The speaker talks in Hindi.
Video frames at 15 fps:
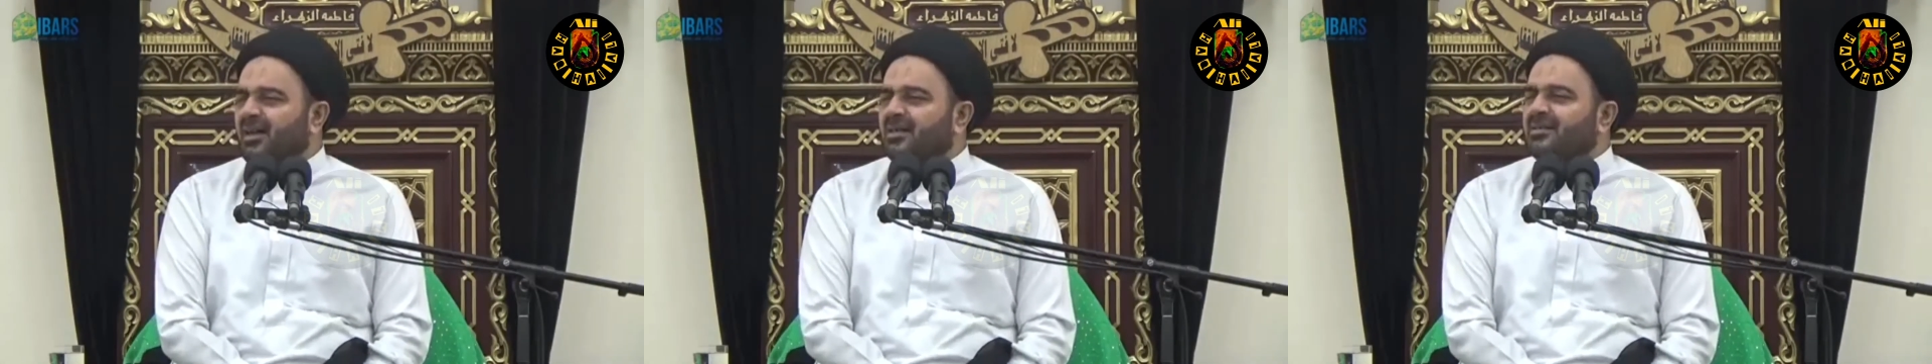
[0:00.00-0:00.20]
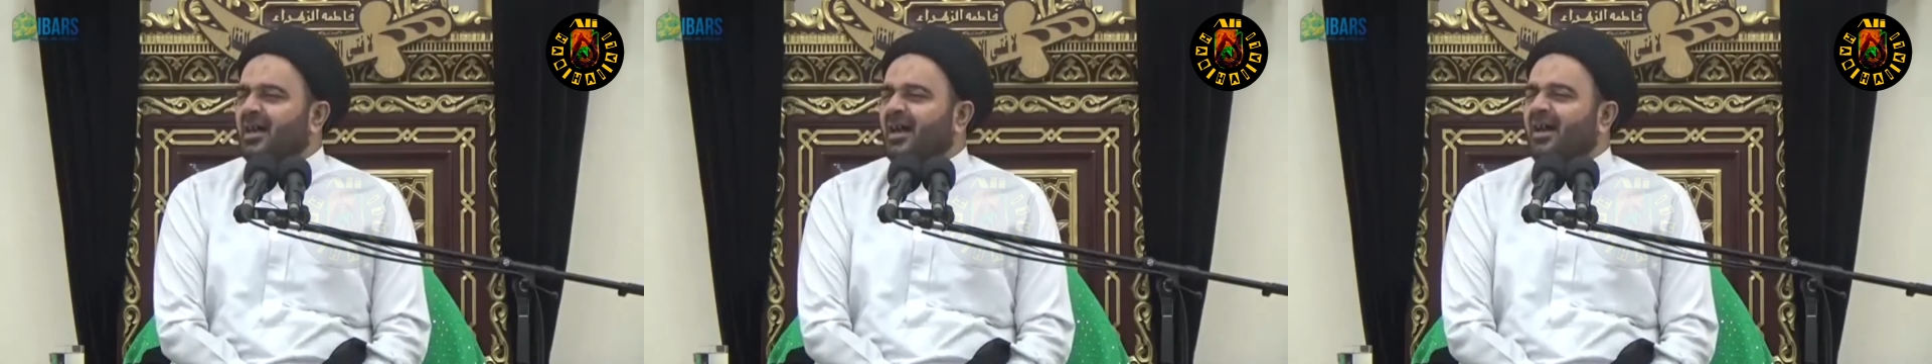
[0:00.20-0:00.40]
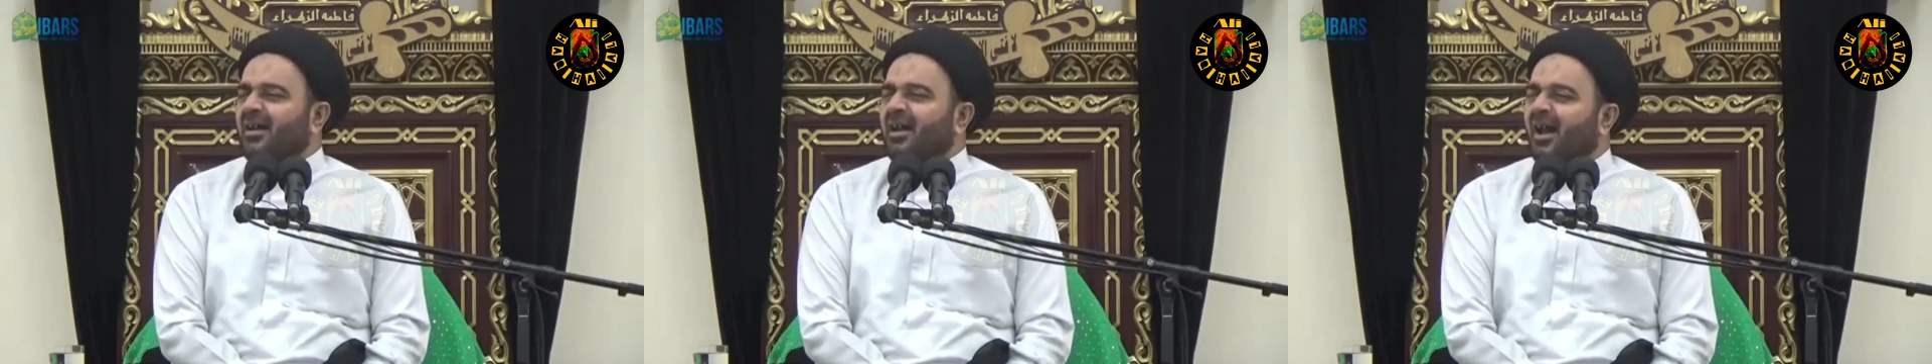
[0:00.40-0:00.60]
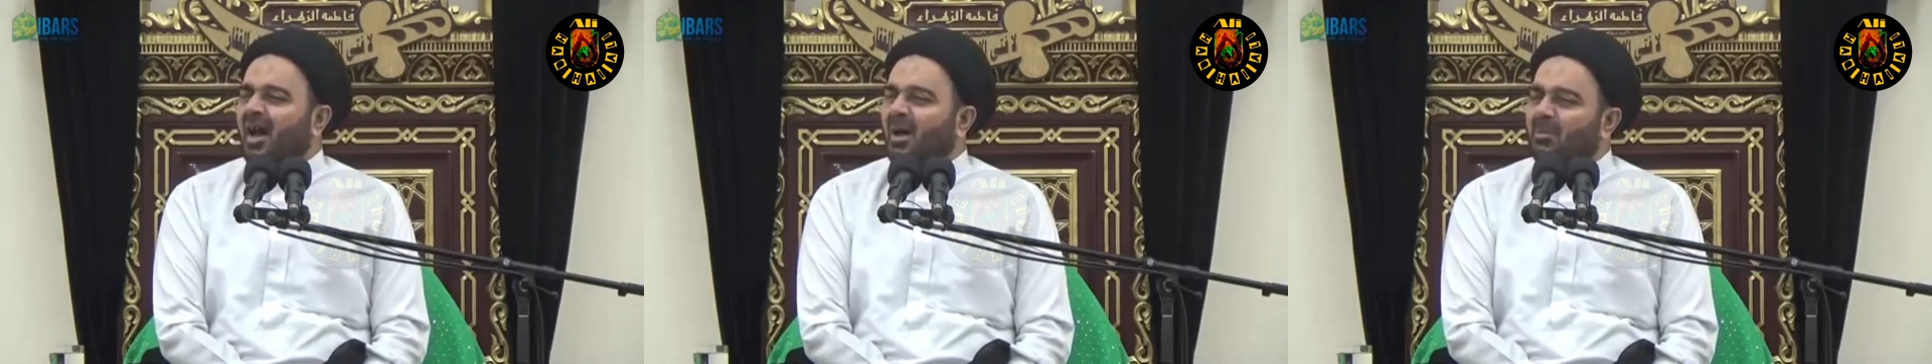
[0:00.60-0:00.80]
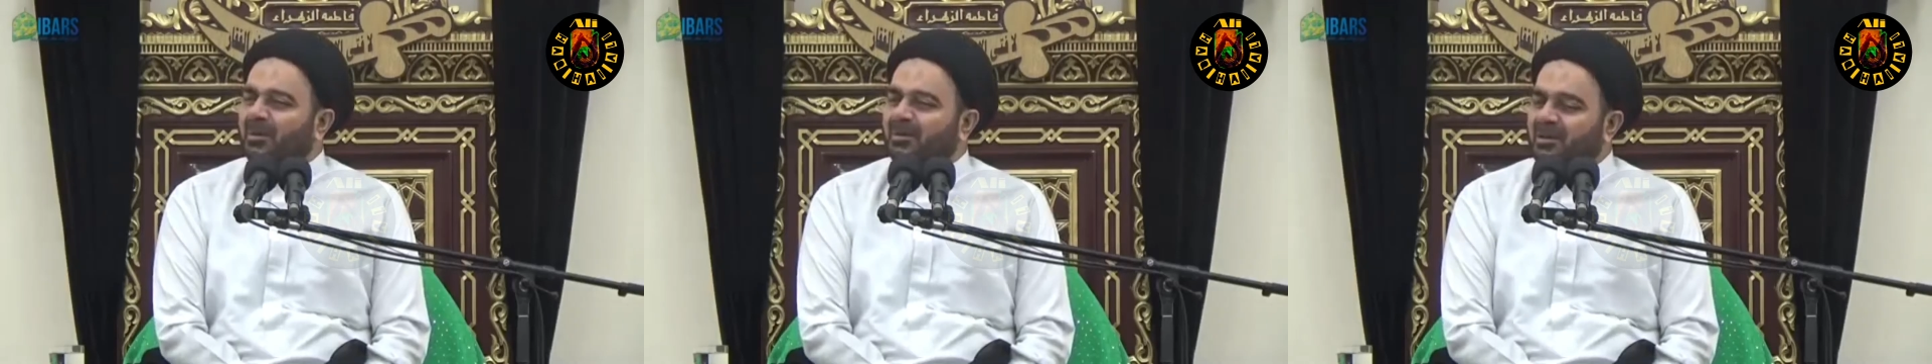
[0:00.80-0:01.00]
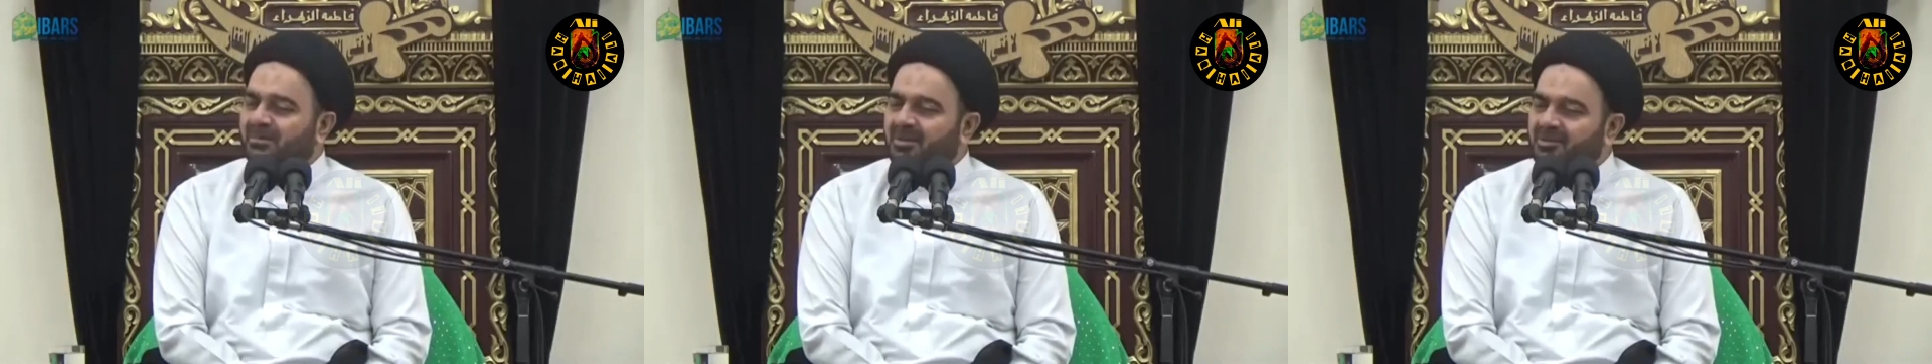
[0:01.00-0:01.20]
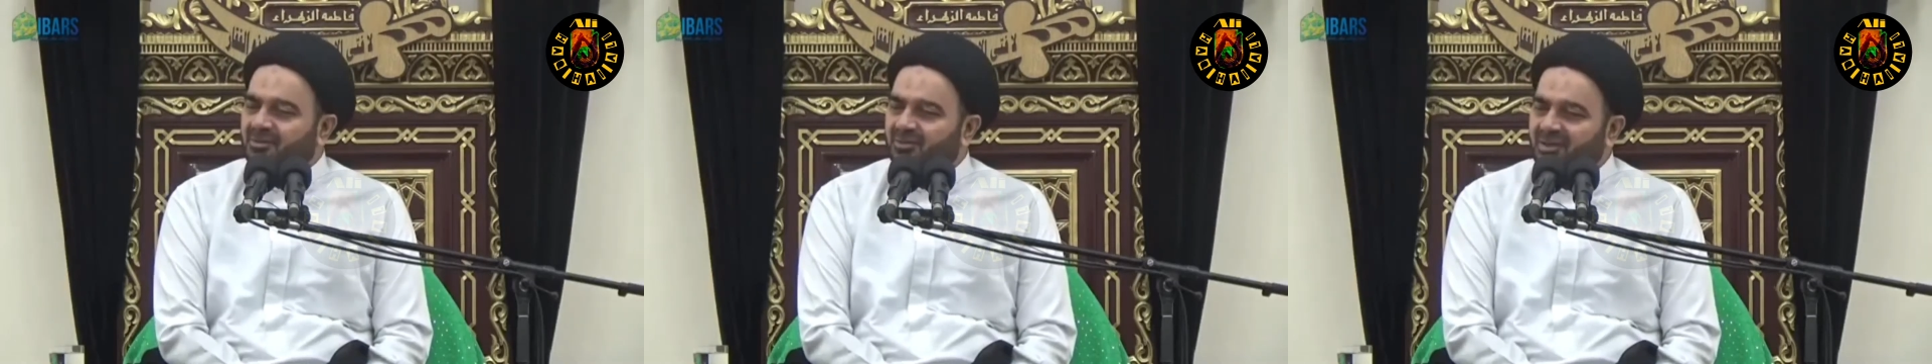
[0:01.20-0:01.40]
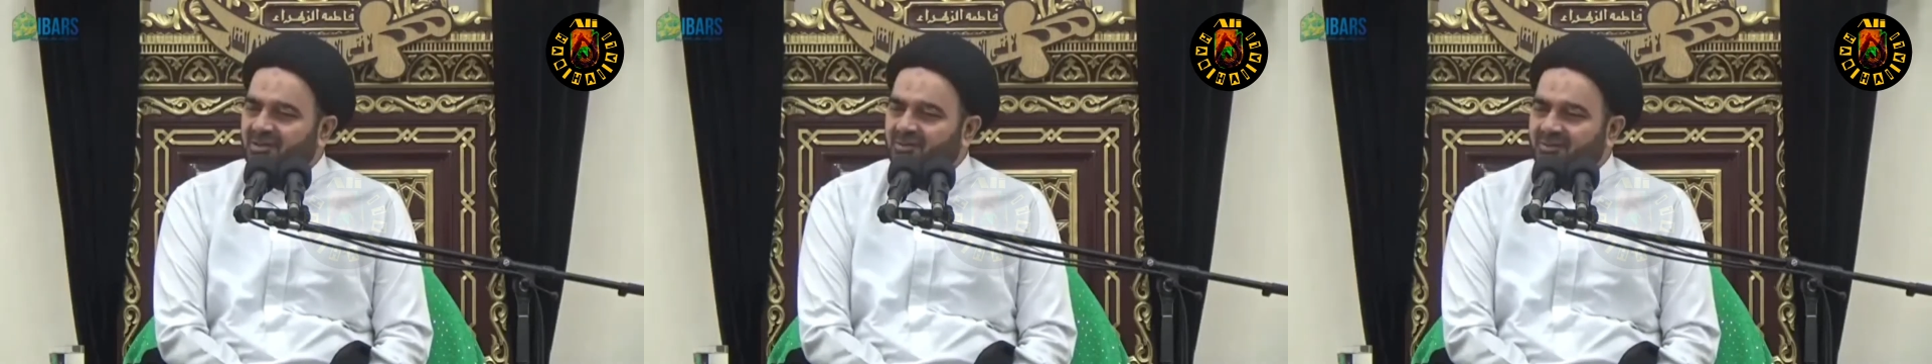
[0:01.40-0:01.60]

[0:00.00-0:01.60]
हजार हा मरतबा सुनी